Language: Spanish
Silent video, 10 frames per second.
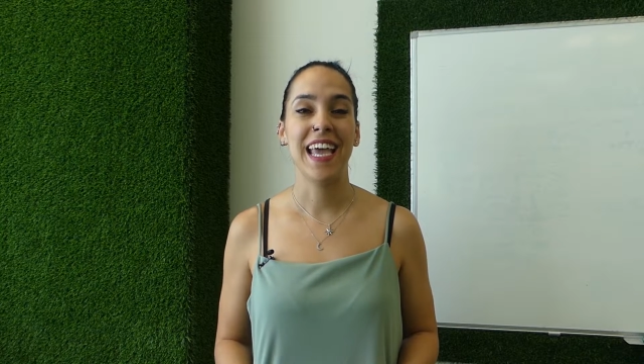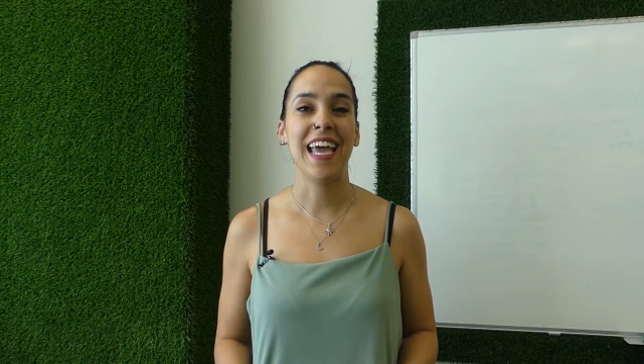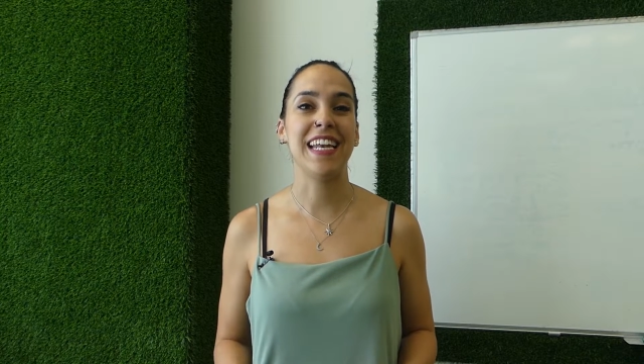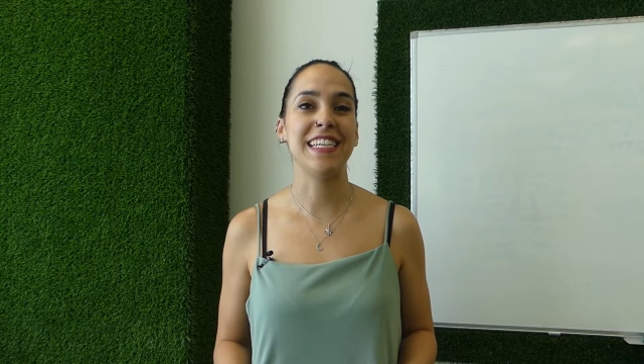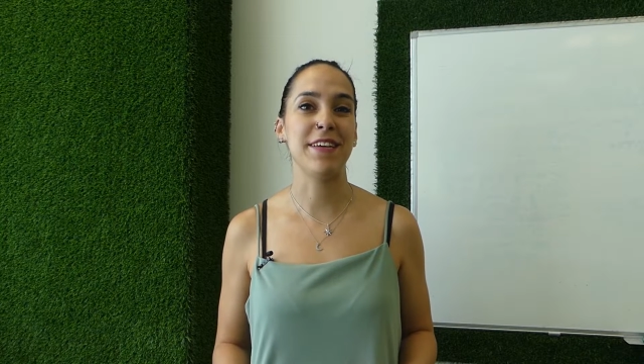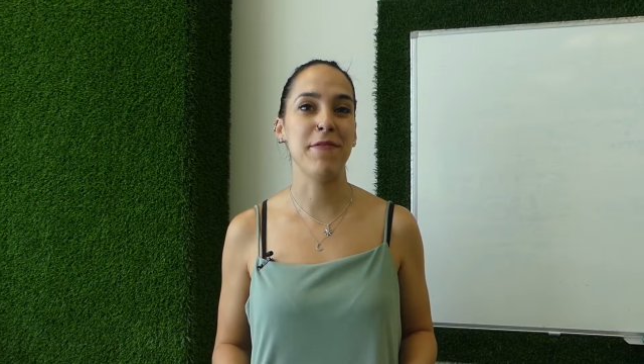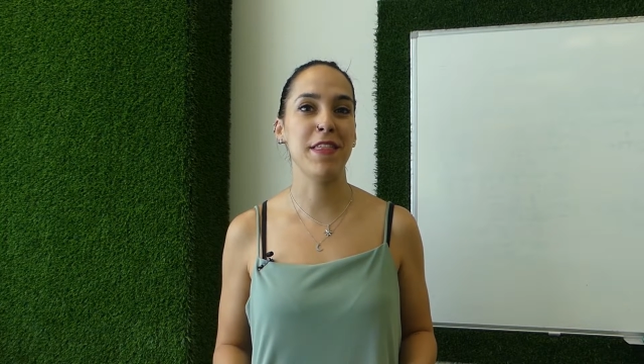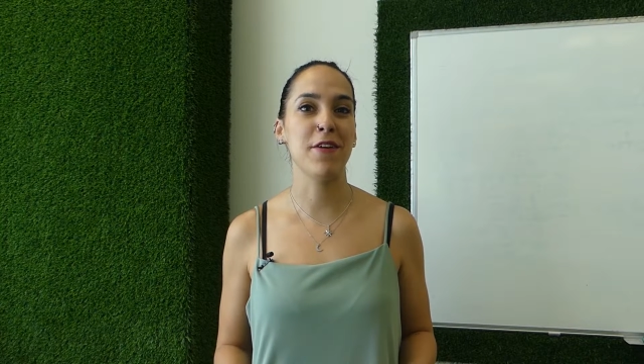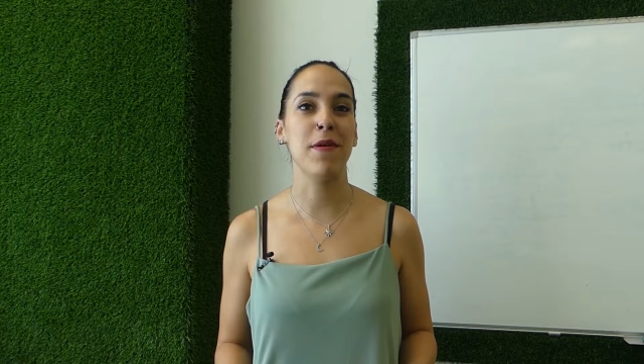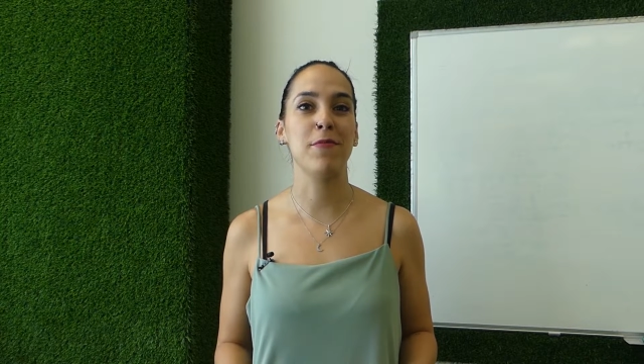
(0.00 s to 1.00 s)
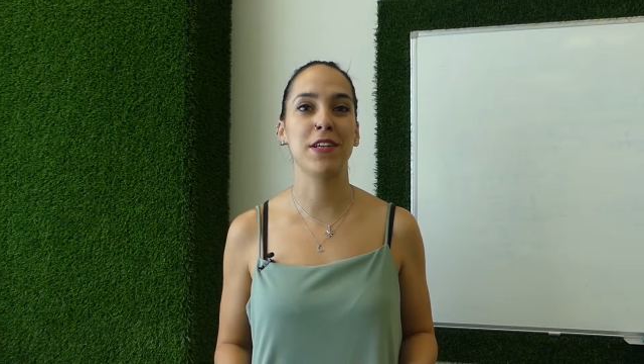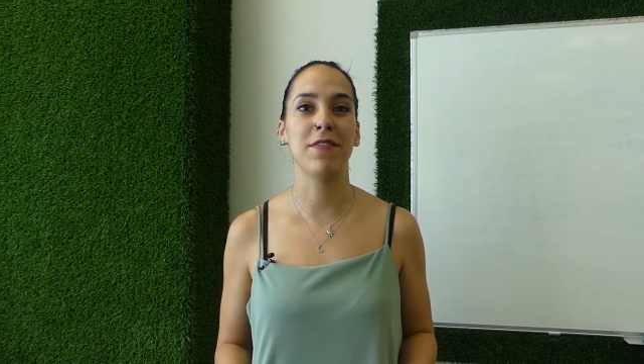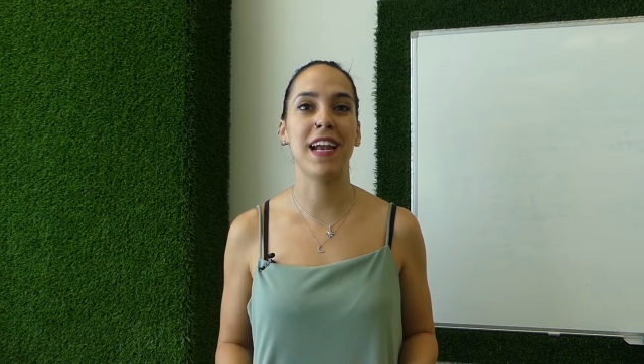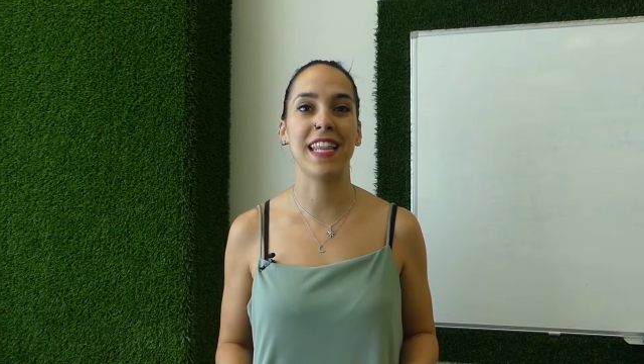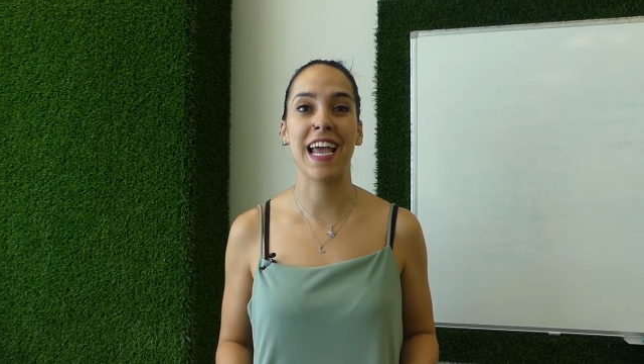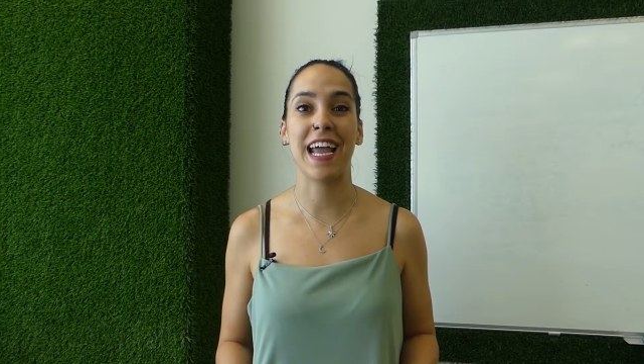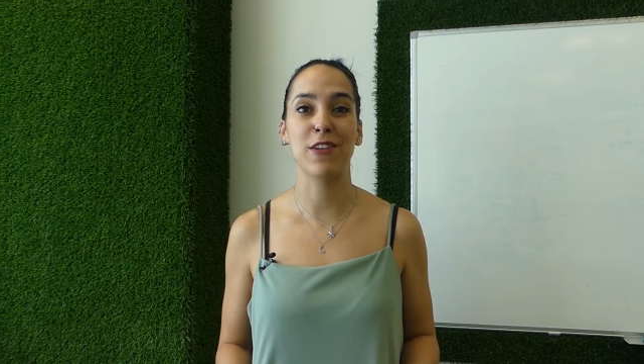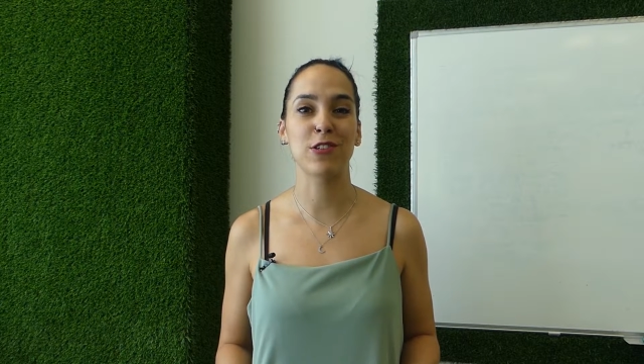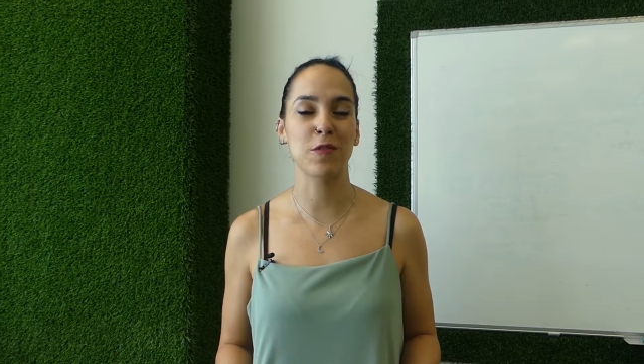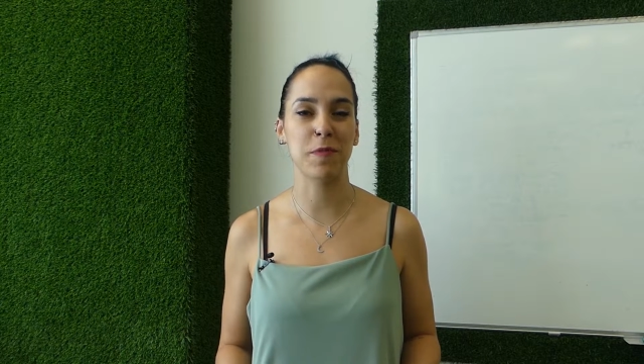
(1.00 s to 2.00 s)
En este vídeo vamos a hablar de
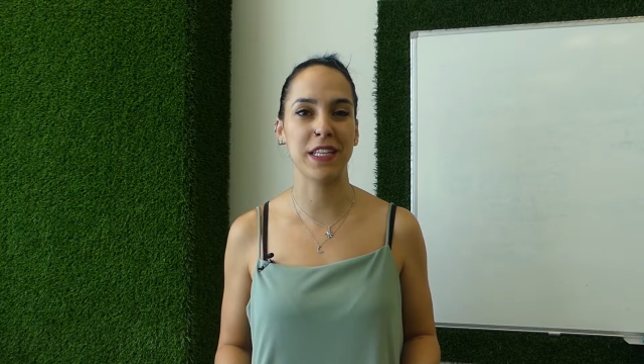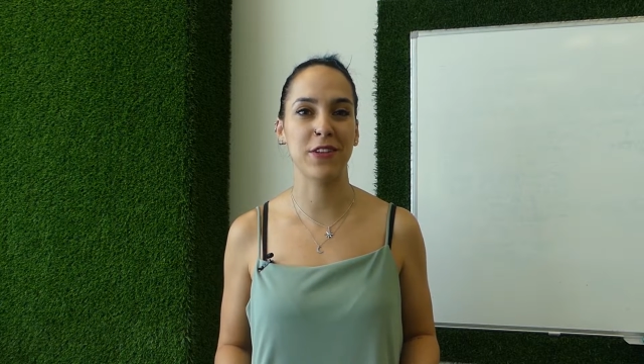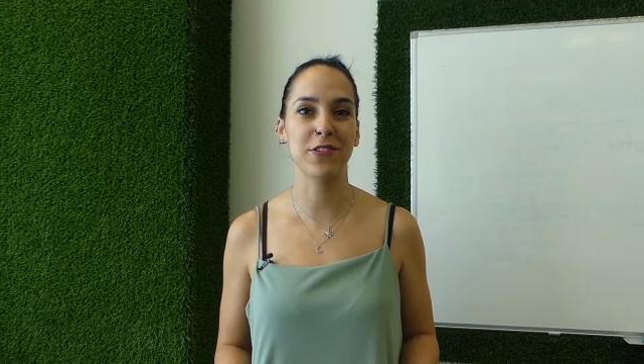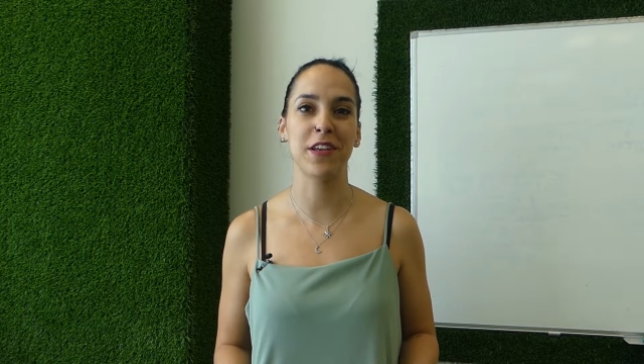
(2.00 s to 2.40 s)
aquellos aspectos